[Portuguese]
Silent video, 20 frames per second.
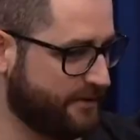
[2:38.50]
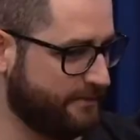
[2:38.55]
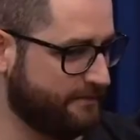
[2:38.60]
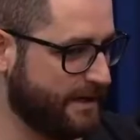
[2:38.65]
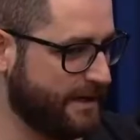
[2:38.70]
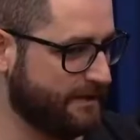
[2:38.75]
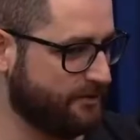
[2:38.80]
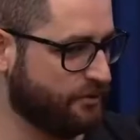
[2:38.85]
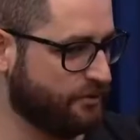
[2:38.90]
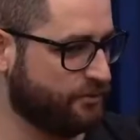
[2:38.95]

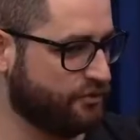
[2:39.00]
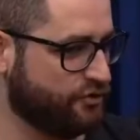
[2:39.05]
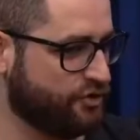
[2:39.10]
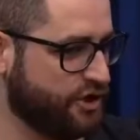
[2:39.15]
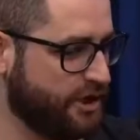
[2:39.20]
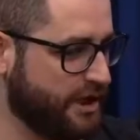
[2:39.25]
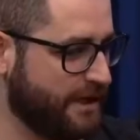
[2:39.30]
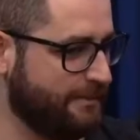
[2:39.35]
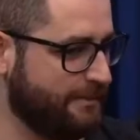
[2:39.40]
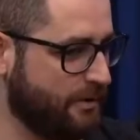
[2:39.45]
mandam num
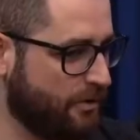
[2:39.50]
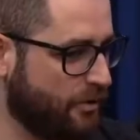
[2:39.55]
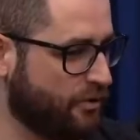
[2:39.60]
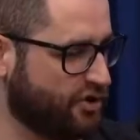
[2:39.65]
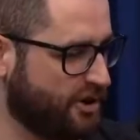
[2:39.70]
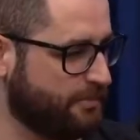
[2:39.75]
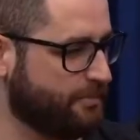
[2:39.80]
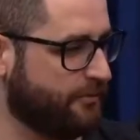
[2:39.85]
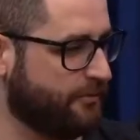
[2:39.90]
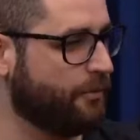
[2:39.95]
time ou,
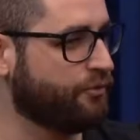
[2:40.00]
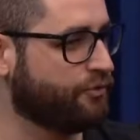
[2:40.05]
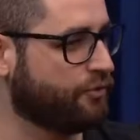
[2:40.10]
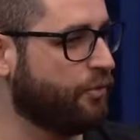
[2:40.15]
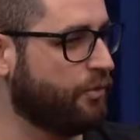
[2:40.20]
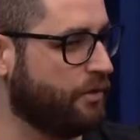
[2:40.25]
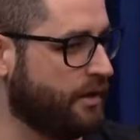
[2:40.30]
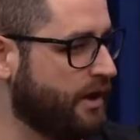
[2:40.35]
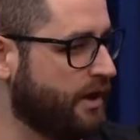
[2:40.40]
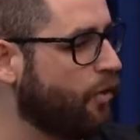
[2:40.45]
tipo, vão
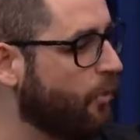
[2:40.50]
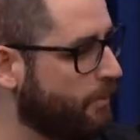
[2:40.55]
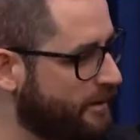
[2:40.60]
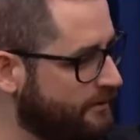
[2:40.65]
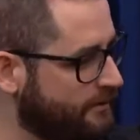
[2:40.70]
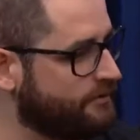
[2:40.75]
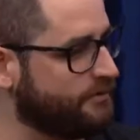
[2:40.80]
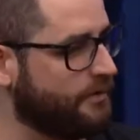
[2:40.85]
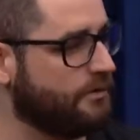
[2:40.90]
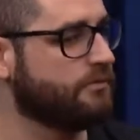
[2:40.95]
escolher como
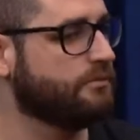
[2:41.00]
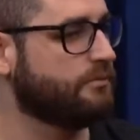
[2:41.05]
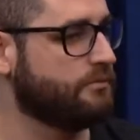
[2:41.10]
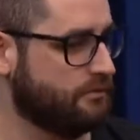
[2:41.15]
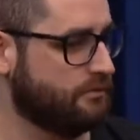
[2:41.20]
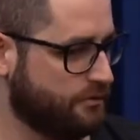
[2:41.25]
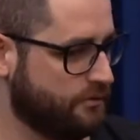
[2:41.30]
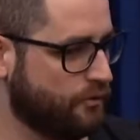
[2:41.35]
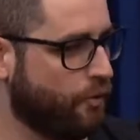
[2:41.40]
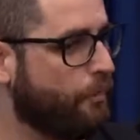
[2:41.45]
eles vão
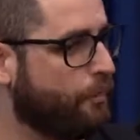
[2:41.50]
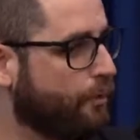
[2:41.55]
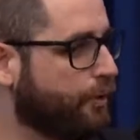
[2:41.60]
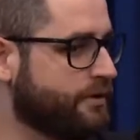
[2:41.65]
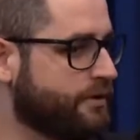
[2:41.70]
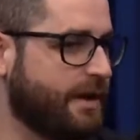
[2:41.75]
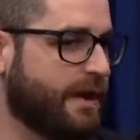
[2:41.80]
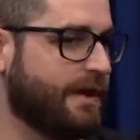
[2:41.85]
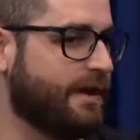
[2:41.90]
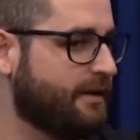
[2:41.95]
se
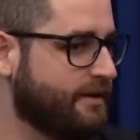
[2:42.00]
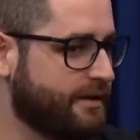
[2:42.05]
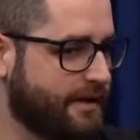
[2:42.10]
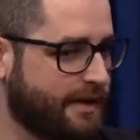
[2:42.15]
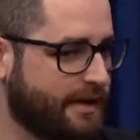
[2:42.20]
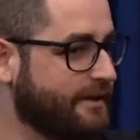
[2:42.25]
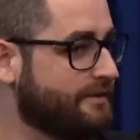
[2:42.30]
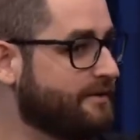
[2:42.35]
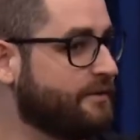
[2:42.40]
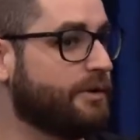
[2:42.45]
comportar em
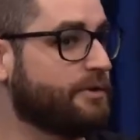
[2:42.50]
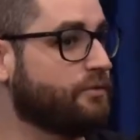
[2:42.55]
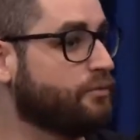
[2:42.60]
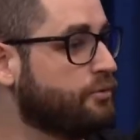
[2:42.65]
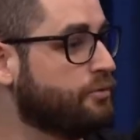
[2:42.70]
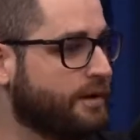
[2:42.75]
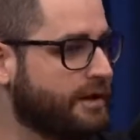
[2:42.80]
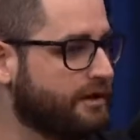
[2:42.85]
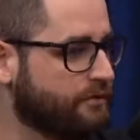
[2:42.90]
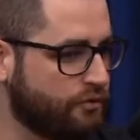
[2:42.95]
relação a
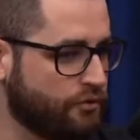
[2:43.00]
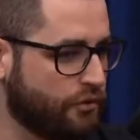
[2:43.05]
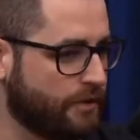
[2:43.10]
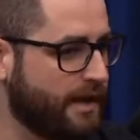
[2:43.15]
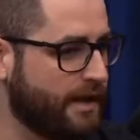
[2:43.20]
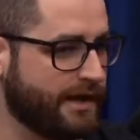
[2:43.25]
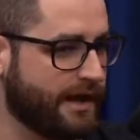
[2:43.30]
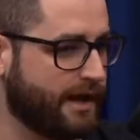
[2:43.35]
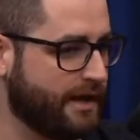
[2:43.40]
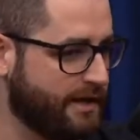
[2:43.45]
tudo que eles vão escolher
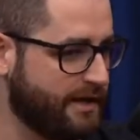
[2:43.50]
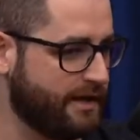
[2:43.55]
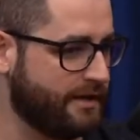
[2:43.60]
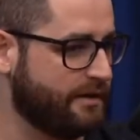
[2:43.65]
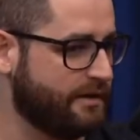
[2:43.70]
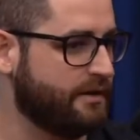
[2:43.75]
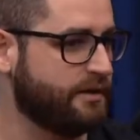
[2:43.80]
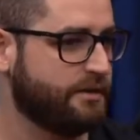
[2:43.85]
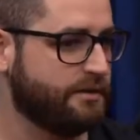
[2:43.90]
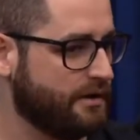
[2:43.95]
na carreira.
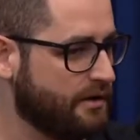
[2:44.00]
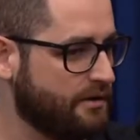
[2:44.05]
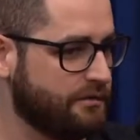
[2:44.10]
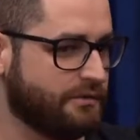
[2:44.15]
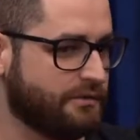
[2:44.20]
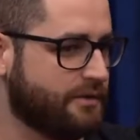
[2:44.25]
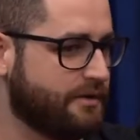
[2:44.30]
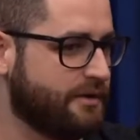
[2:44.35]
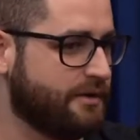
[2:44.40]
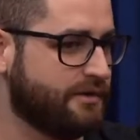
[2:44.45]
Não.
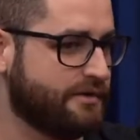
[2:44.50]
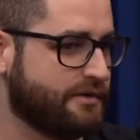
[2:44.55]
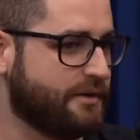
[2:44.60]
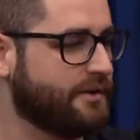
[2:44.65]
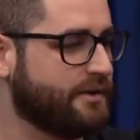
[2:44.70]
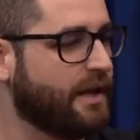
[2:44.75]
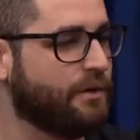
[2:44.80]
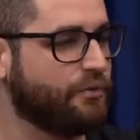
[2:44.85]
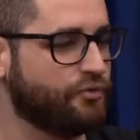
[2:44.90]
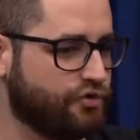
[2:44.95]
Você
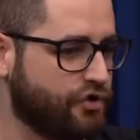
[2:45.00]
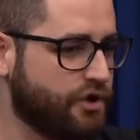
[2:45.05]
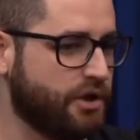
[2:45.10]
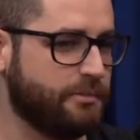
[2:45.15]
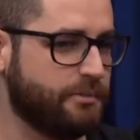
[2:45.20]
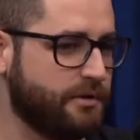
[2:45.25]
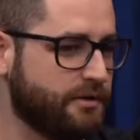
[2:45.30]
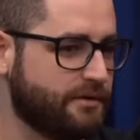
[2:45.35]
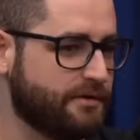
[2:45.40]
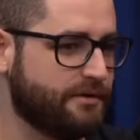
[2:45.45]
tá num
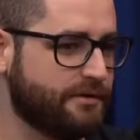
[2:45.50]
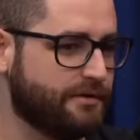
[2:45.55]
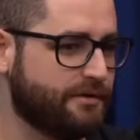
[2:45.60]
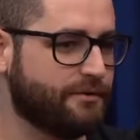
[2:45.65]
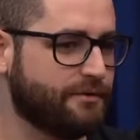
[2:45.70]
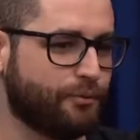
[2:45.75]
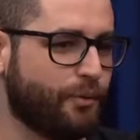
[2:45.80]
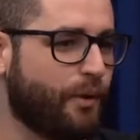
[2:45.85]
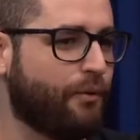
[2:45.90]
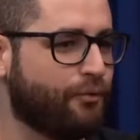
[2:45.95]
time,
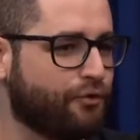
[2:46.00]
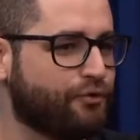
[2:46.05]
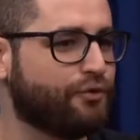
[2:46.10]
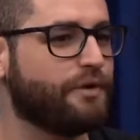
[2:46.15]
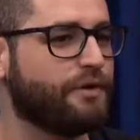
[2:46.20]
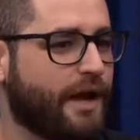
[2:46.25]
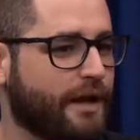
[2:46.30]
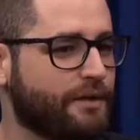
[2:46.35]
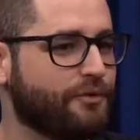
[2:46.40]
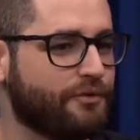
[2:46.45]
tu é um
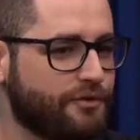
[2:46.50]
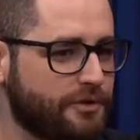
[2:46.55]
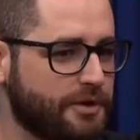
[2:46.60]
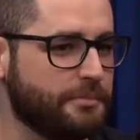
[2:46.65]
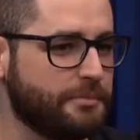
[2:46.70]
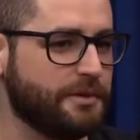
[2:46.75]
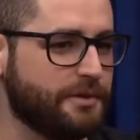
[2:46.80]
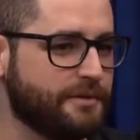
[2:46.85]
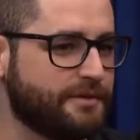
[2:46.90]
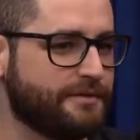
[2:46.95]
funcionário do time.